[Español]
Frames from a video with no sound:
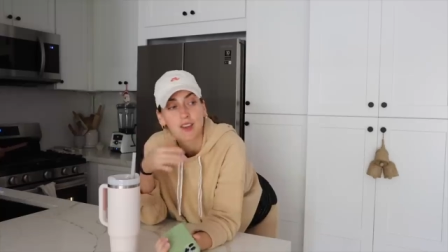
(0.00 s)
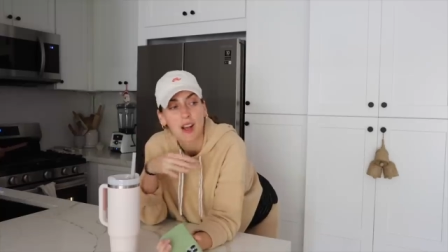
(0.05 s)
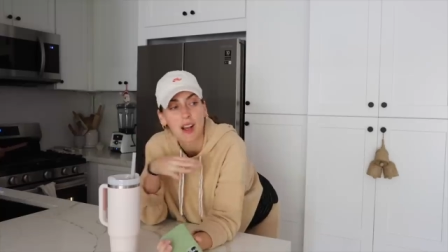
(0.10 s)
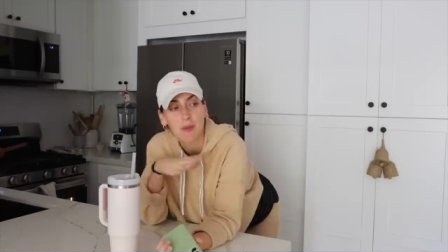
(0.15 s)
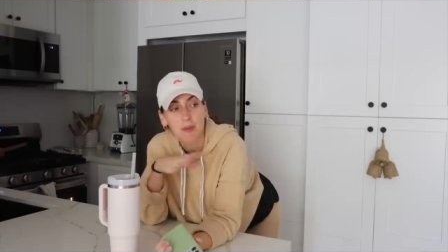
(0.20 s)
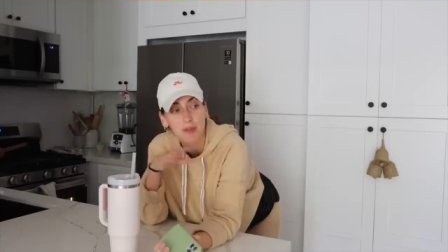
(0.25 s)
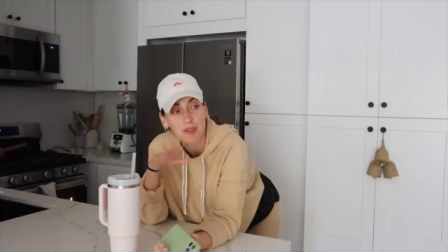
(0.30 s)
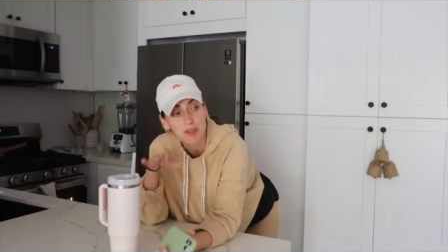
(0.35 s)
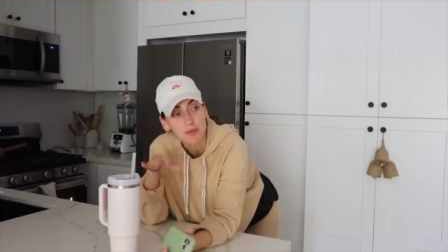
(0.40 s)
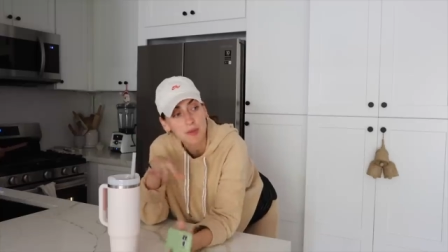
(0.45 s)
En
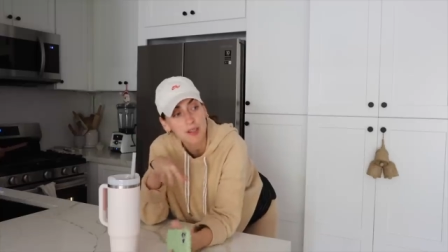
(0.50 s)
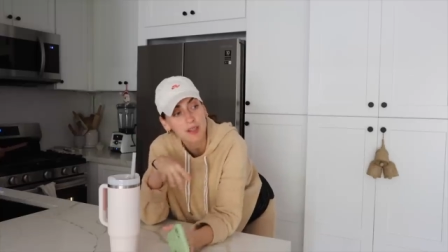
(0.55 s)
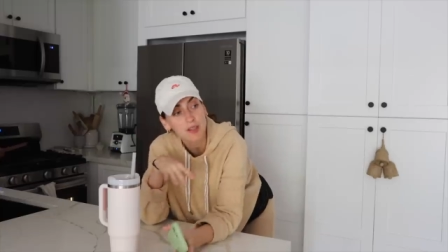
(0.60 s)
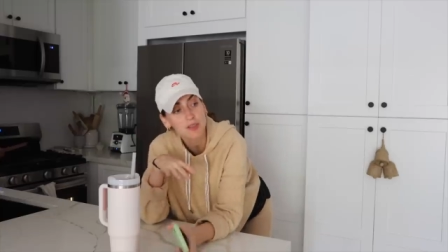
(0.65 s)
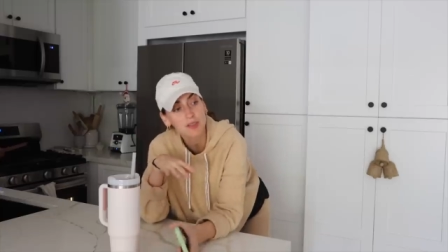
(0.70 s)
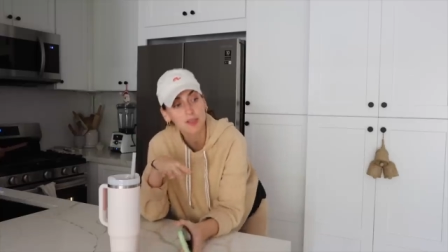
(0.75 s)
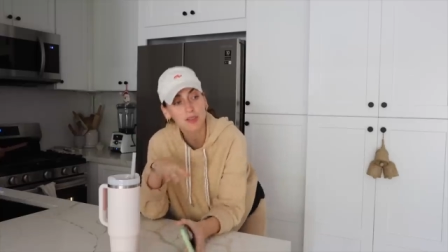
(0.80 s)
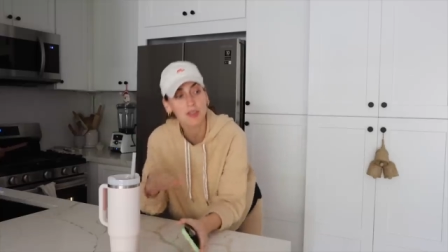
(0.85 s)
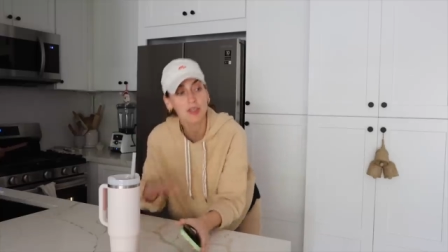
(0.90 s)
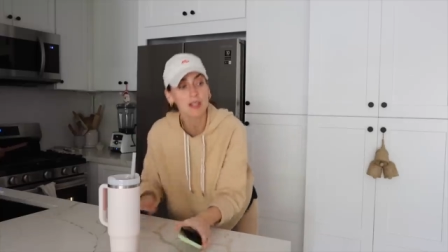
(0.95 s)
las próximas
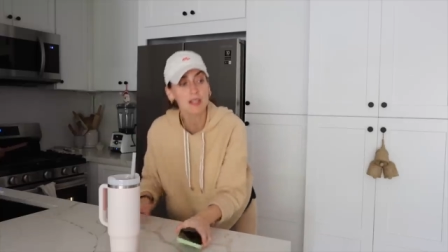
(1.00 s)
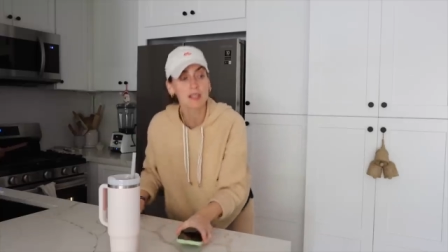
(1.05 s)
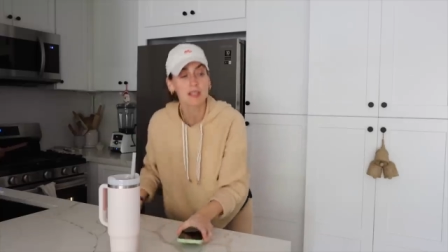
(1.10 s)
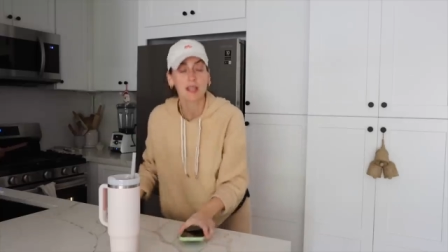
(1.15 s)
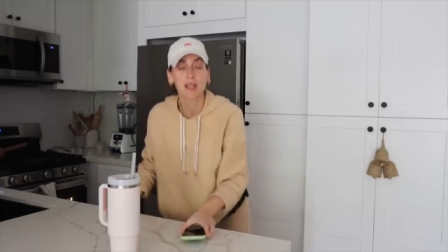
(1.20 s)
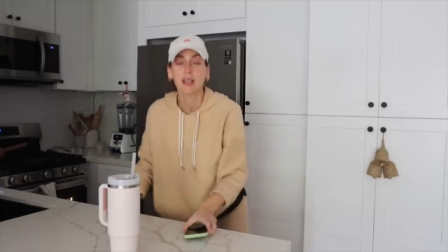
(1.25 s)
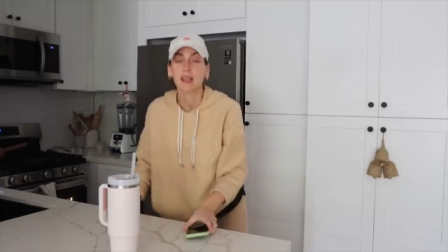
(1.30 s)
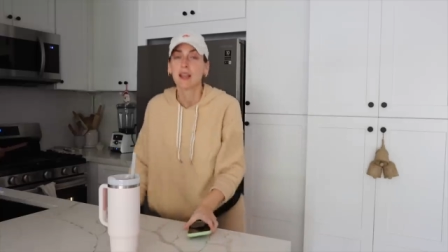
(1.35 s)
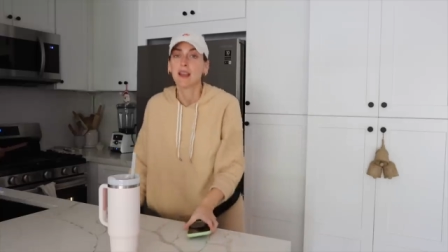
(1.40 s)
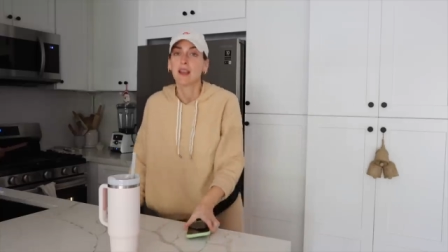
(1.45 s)
dos horas,
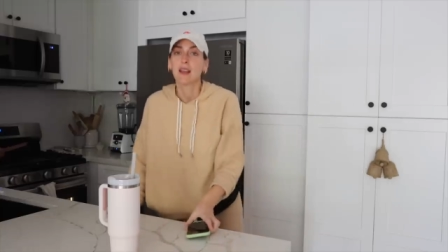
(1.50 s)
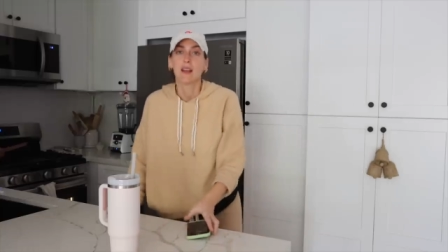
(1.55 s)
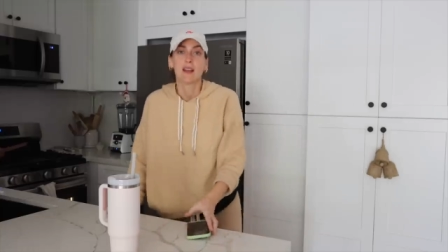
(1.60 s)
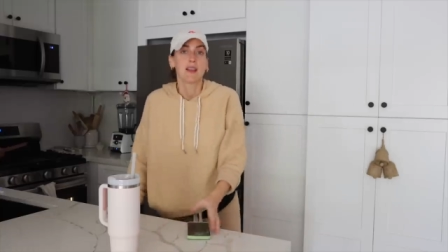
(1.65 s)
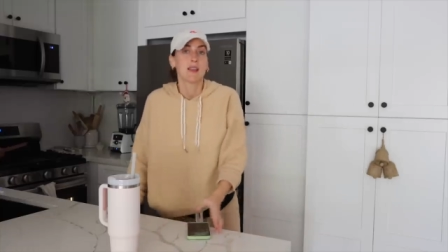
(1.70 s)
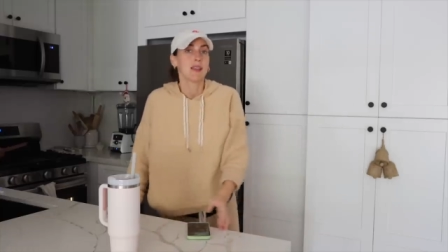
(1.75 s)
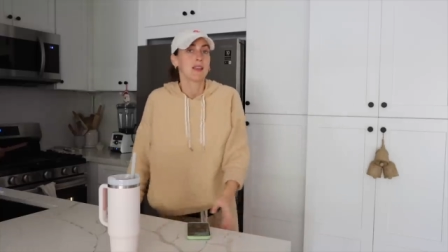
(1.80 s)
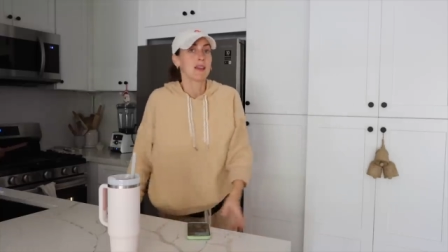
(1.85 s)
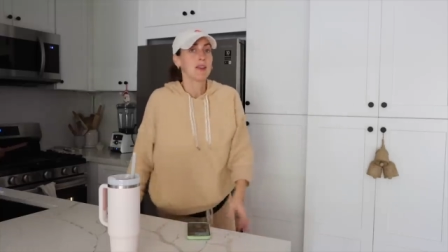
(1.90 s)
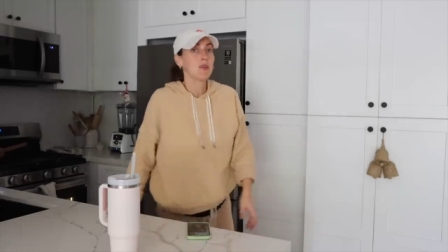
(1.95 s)

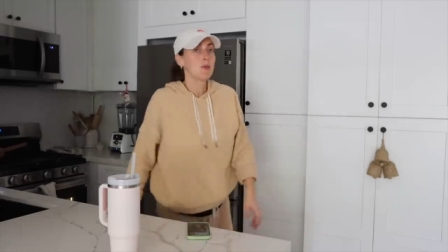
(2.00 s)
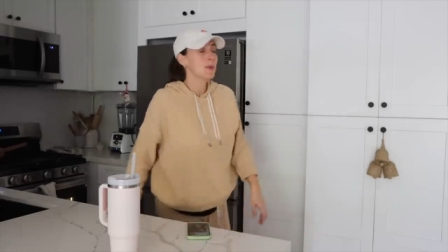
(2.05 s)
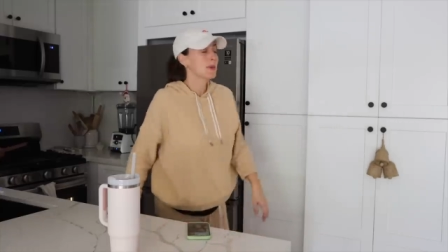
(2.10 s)
cero